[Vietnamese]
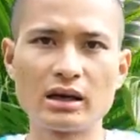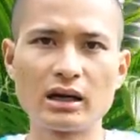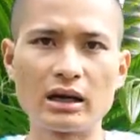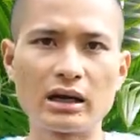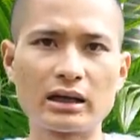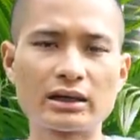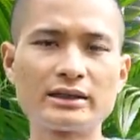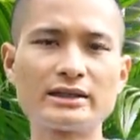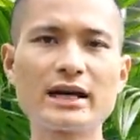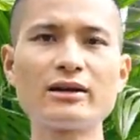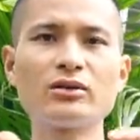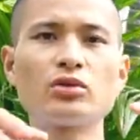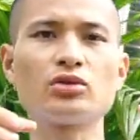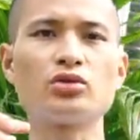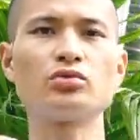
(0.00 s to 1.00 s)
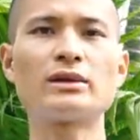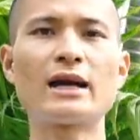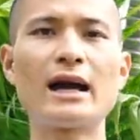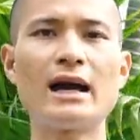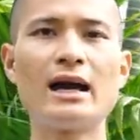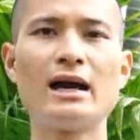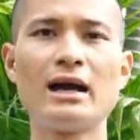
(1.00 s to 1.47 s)
ở ờ, cái răng của chúng
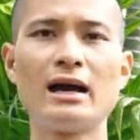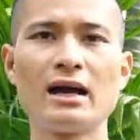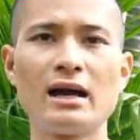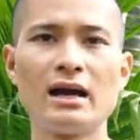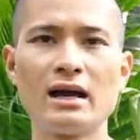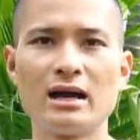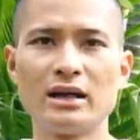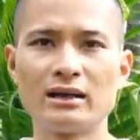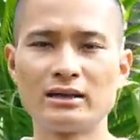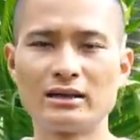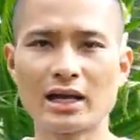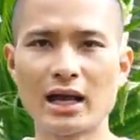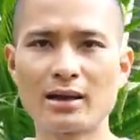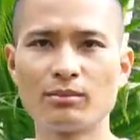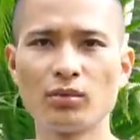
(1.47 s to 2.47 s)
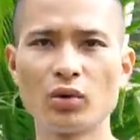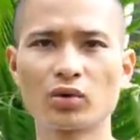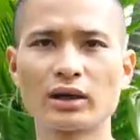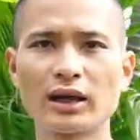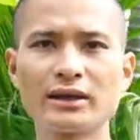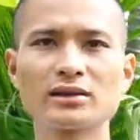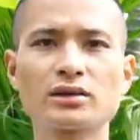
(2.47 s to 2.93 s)
ta là một
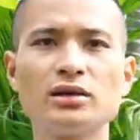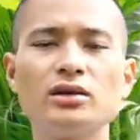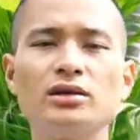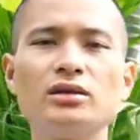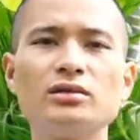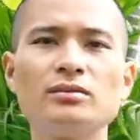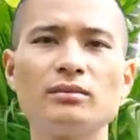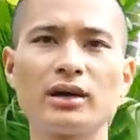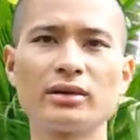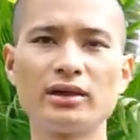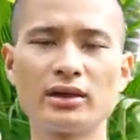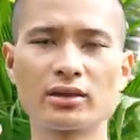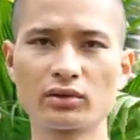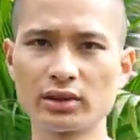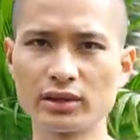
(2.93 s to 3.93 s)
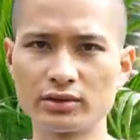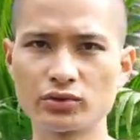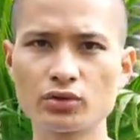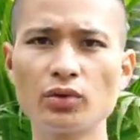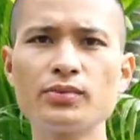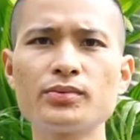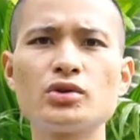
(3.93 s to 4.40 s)
cái thứ mà để có thể
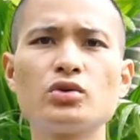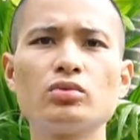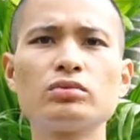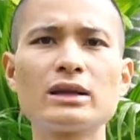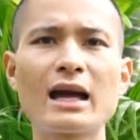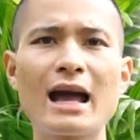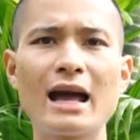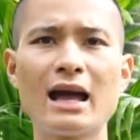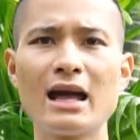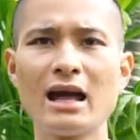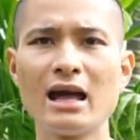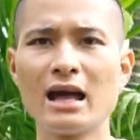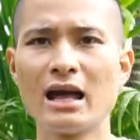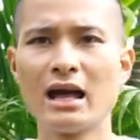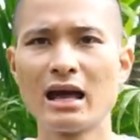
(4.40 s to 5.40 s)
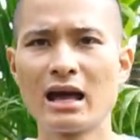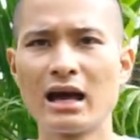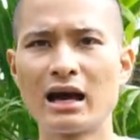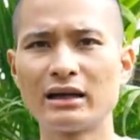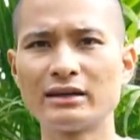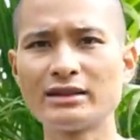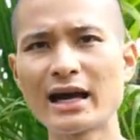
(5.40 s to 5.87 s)
giúp chúng ta
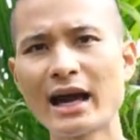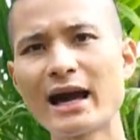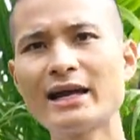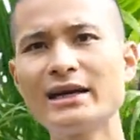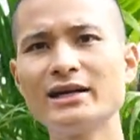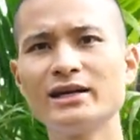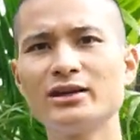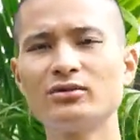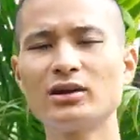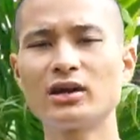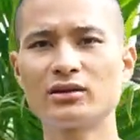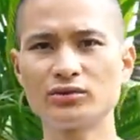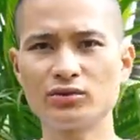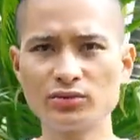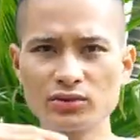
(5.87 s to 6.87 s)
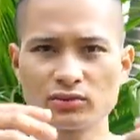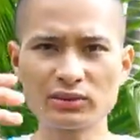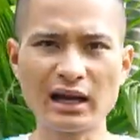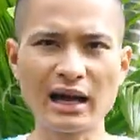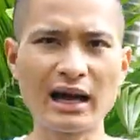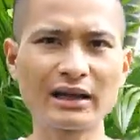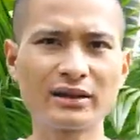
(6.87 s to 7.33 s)
à, nhai đúng không ạ giúp chúng
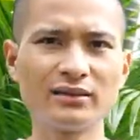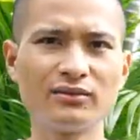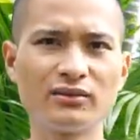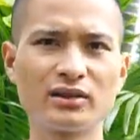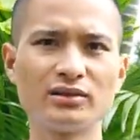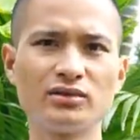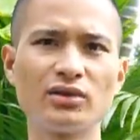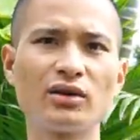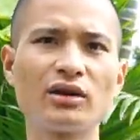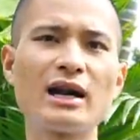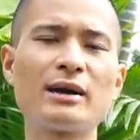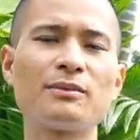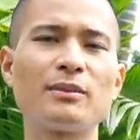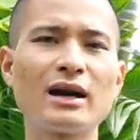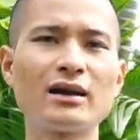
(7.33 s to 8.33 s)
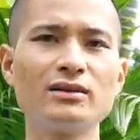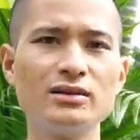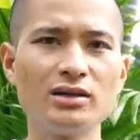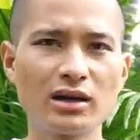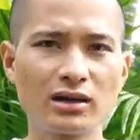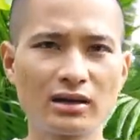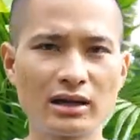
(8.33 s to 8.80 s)
ta ăn và từ đó lạp năng
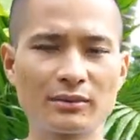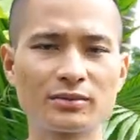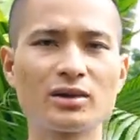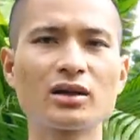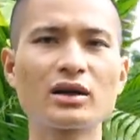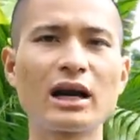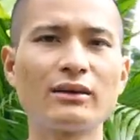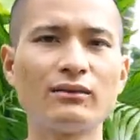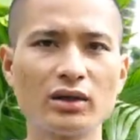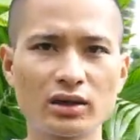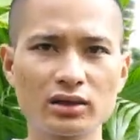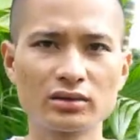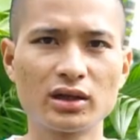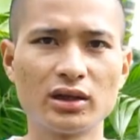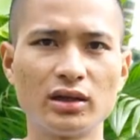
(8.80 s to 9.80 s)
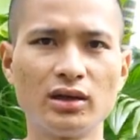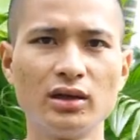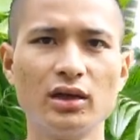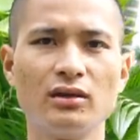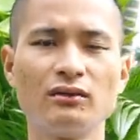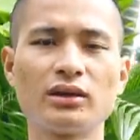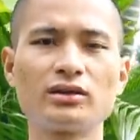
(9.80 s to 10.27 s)
lượng lạp thức ăn vào cơ thể
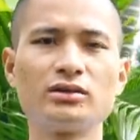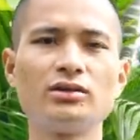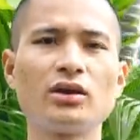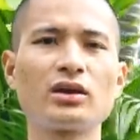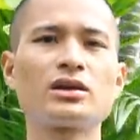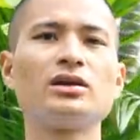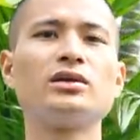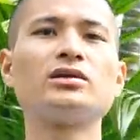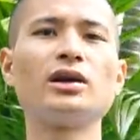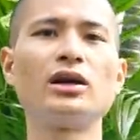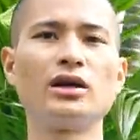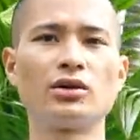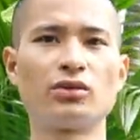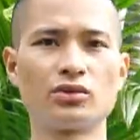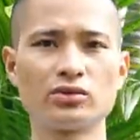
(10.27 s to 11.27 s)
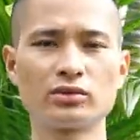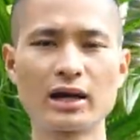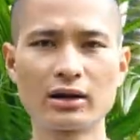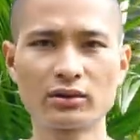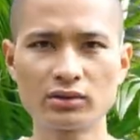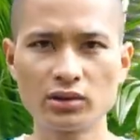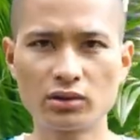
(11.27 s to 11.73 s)
và từ đó cơ thể của chúng
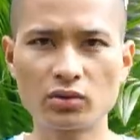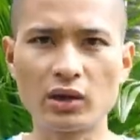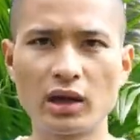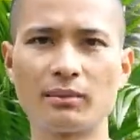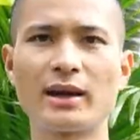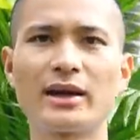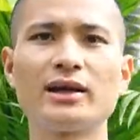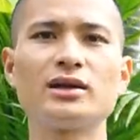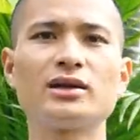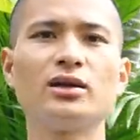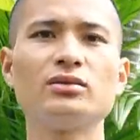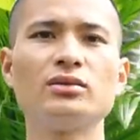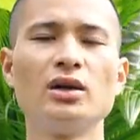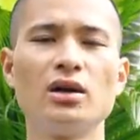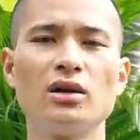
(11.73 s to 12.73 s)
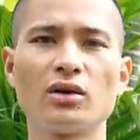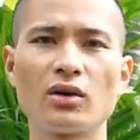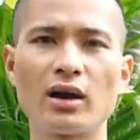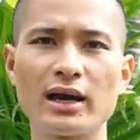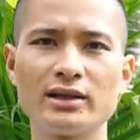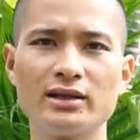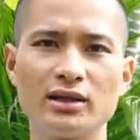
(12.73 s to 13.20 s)
ta có được khỏe mạnh hay không
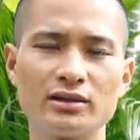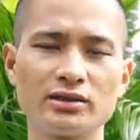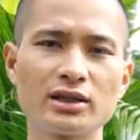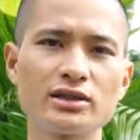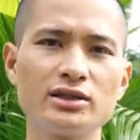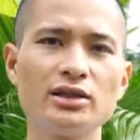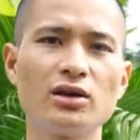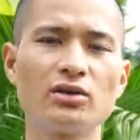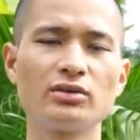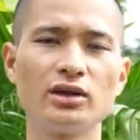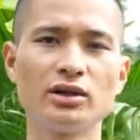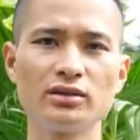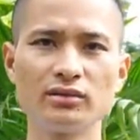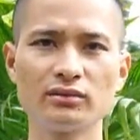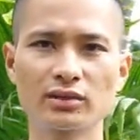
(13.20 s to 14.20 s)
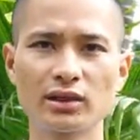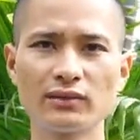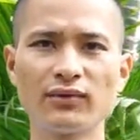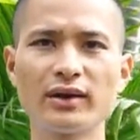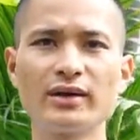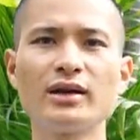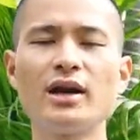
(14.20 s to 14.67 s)
nó ảnh hưởng rất nhiều đến cái
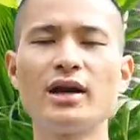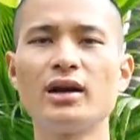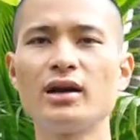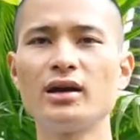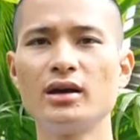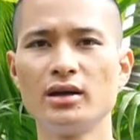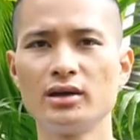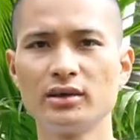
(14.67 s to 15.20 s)
vấn đề